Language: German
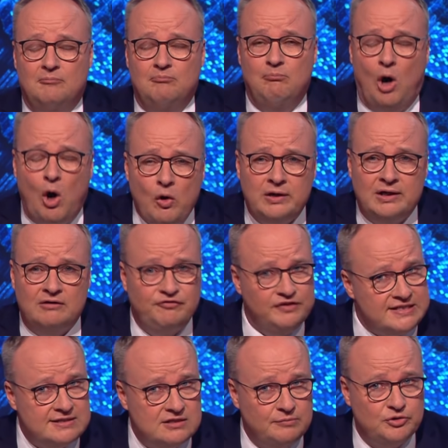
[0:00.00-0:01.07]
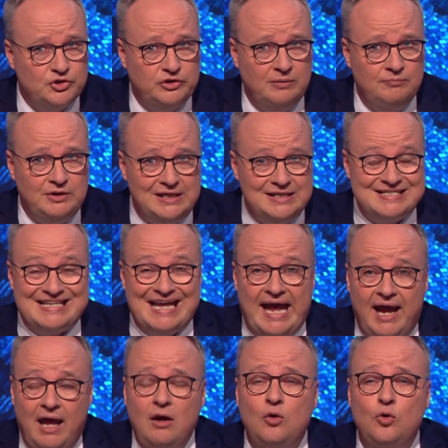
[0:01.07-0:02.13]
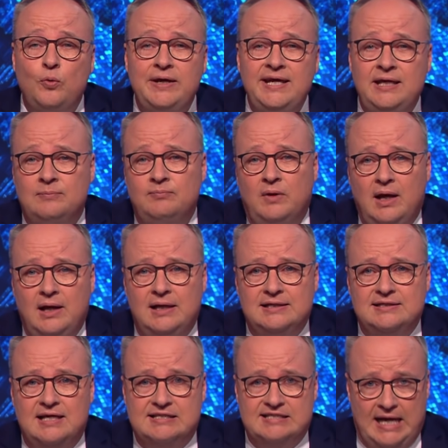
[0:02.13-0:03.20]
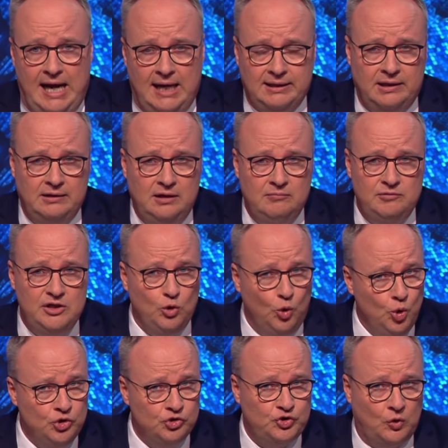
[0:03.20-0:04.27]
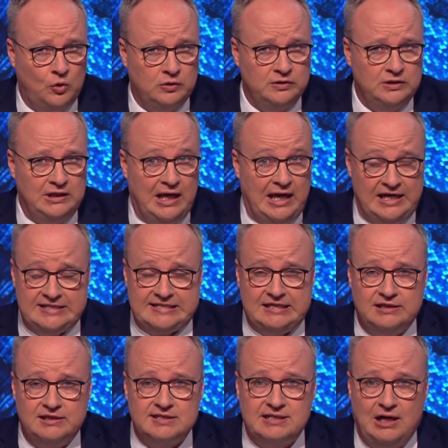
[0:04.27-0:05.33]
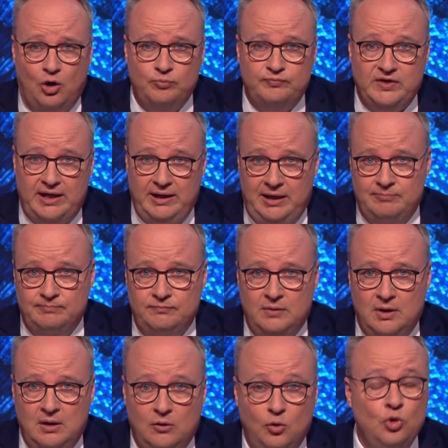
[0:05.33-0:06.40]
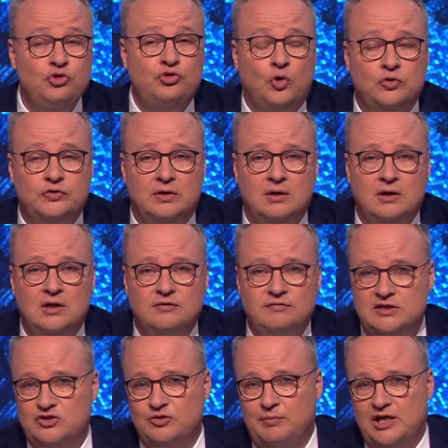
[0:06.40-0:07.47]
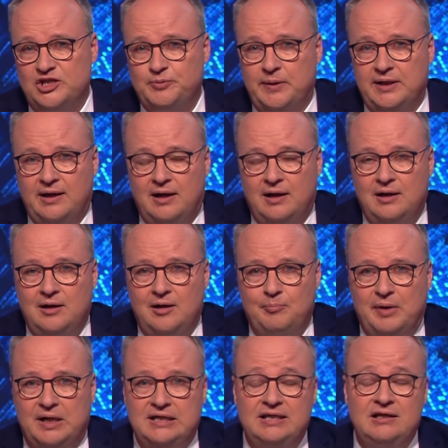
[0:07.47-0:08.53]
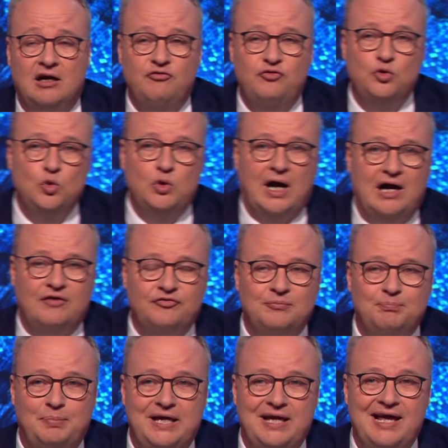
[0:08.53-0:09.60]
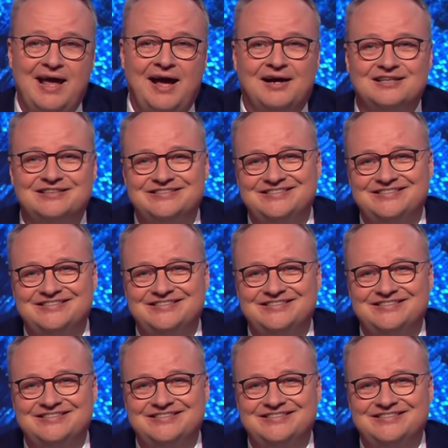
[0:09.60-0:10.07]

Morgen, wissen Sie bestimmt, ist Halloween, der Tag, an dem die Untoten ihr hässliches Haupt erheben. Untote, wie zum Beispiel der Berliner Flughafen BER.